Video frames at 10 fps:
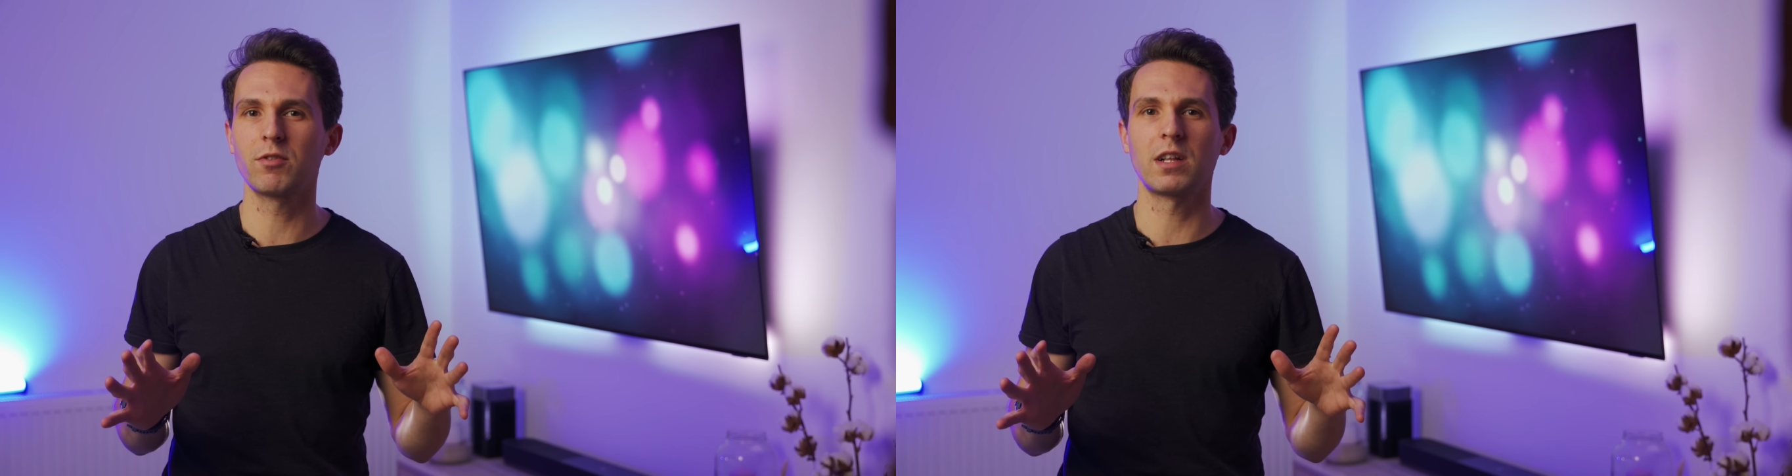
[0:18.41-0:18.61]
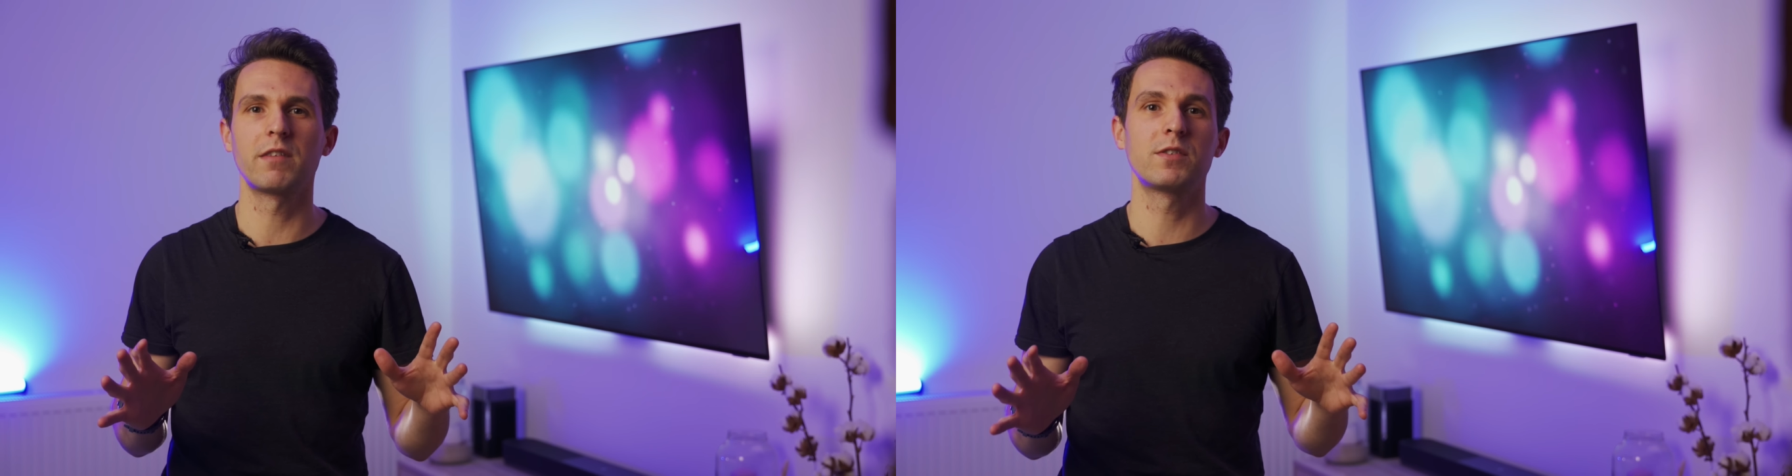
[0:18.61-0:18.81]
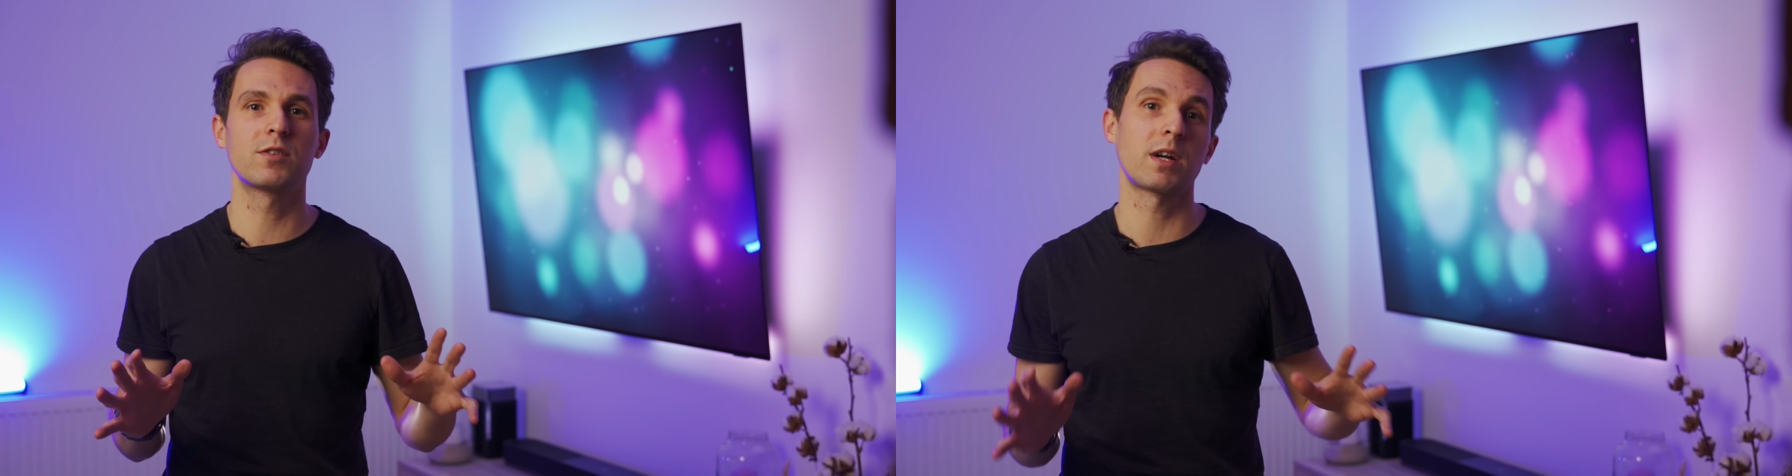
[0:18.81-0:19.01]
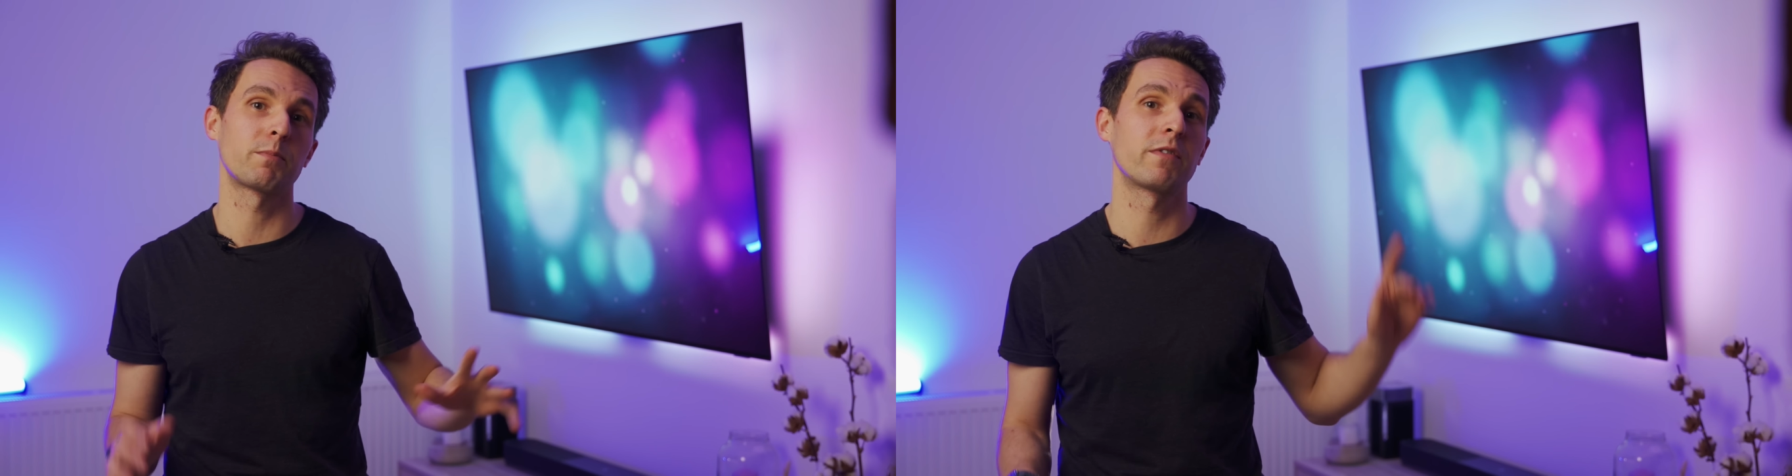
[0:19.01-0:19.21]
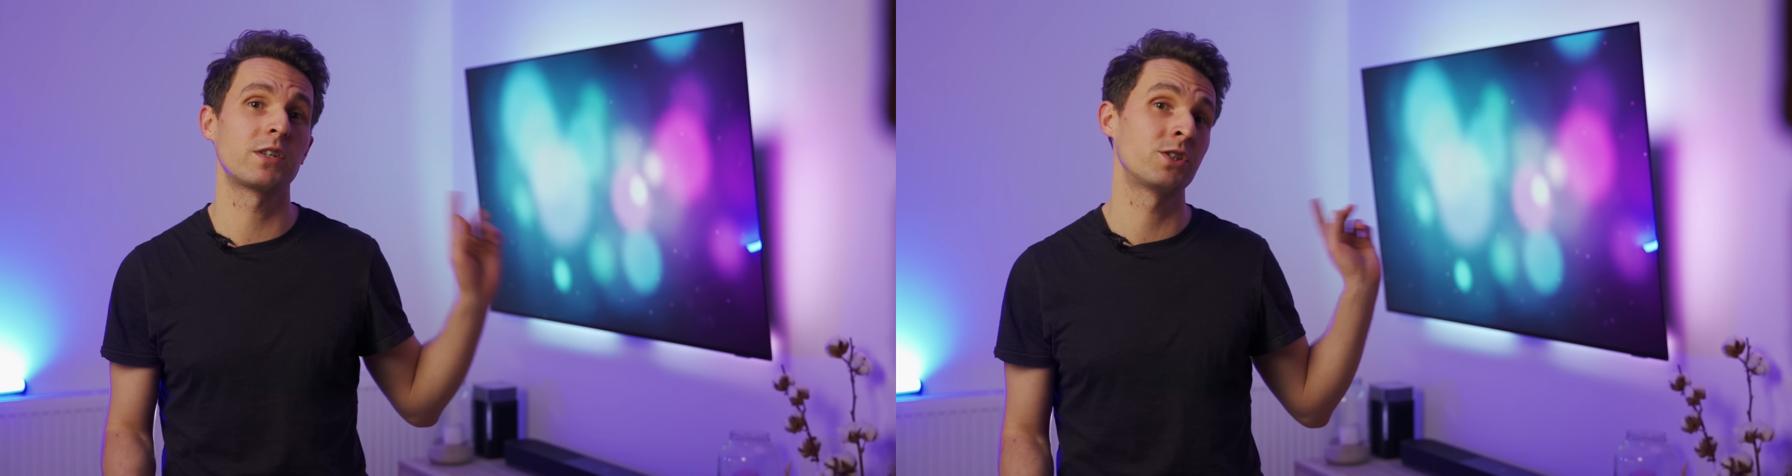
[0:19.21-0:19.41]
telewizora
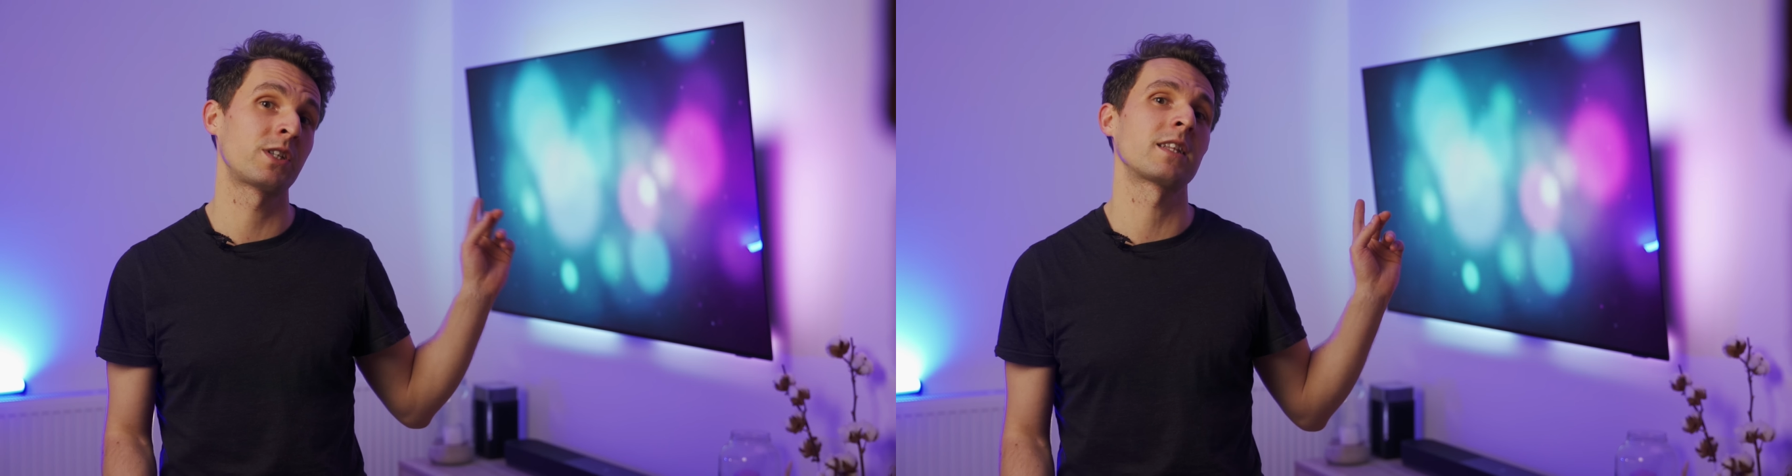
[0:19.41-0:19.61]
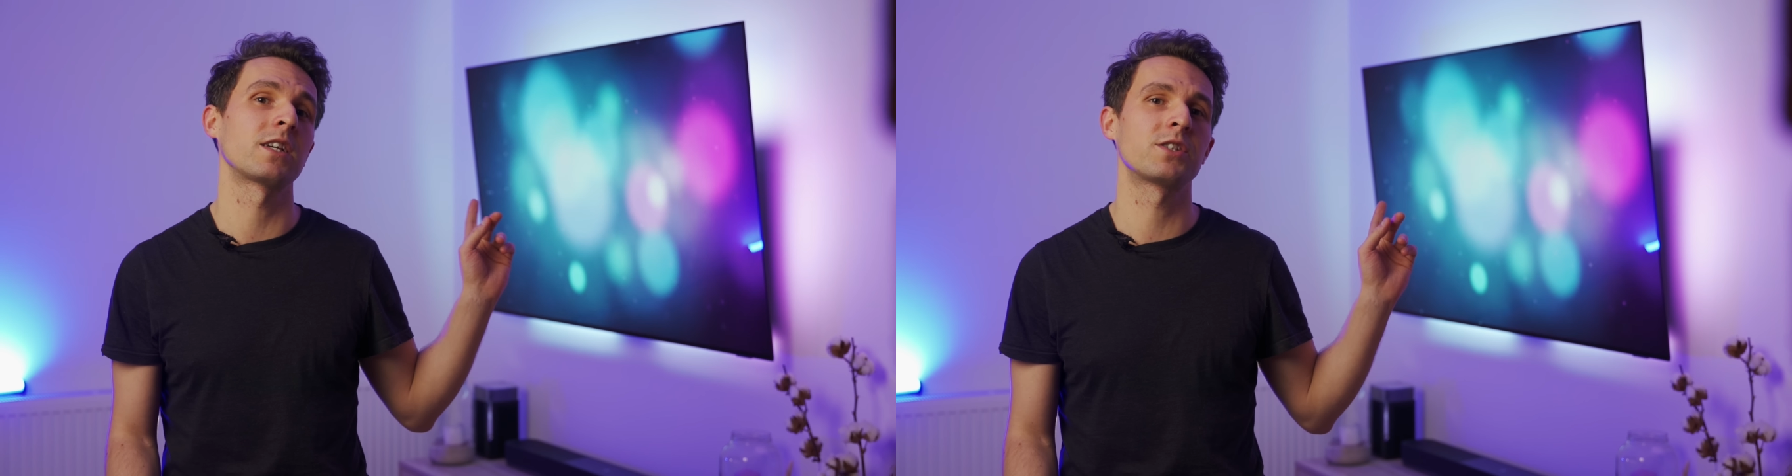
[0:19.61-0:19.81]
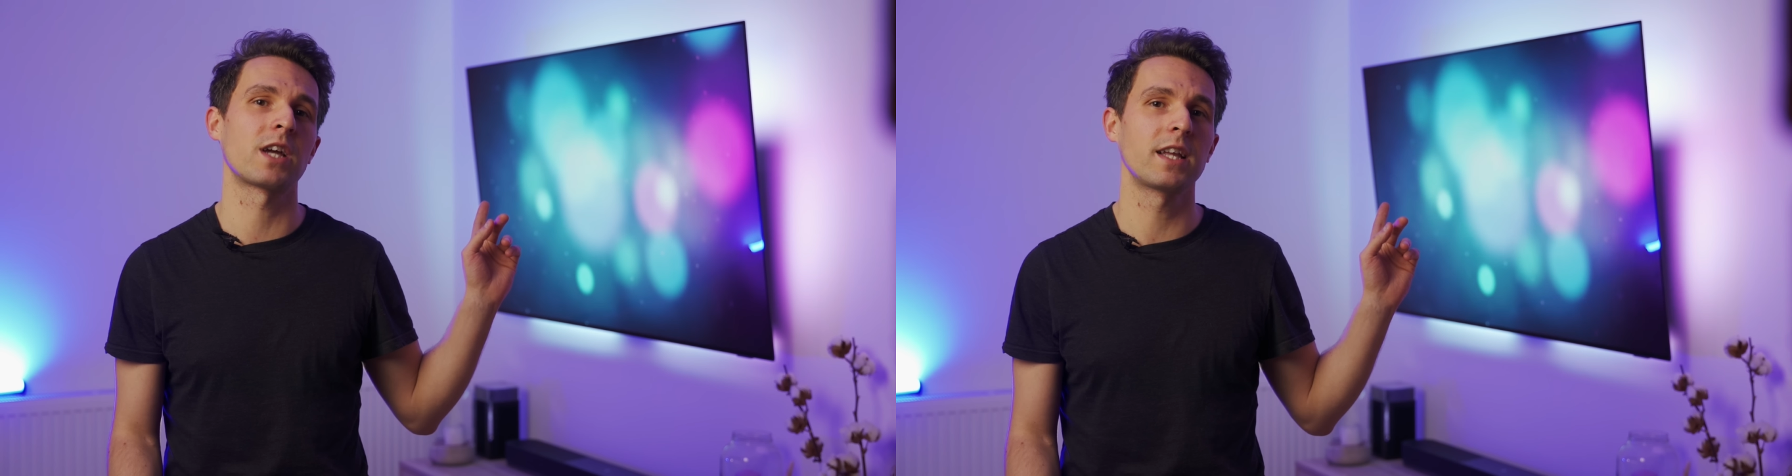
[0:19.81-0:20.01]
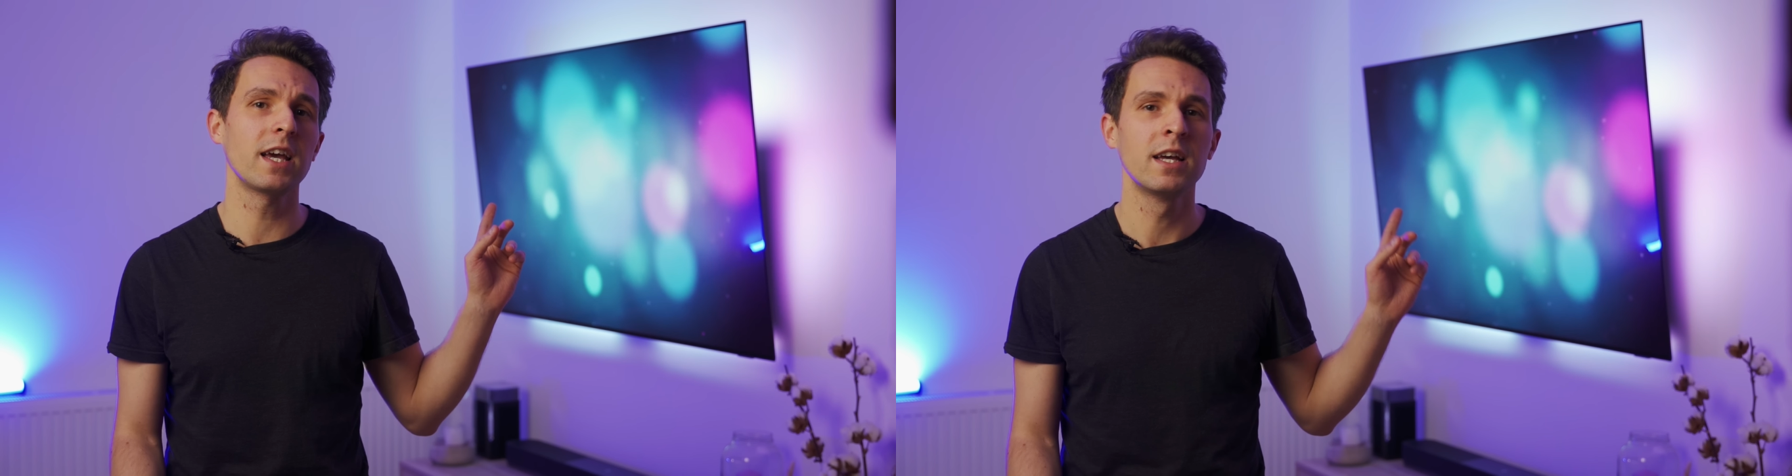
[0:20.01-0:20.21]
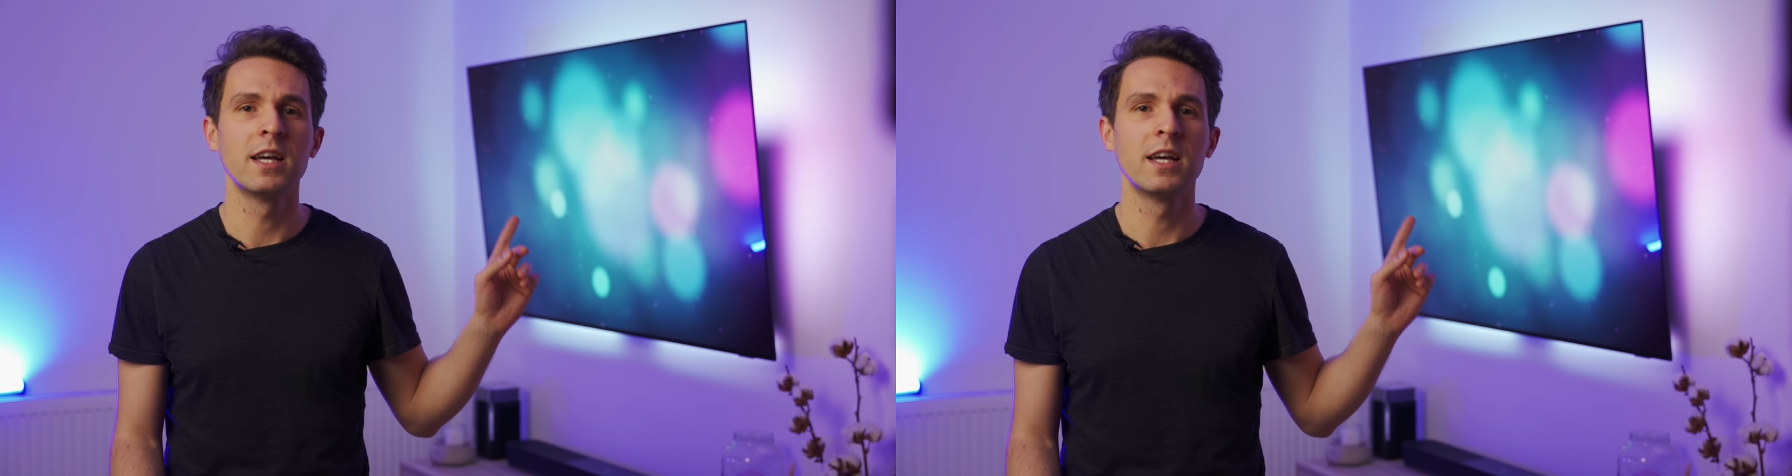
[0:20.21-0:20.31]
powiesić na tej ścianie,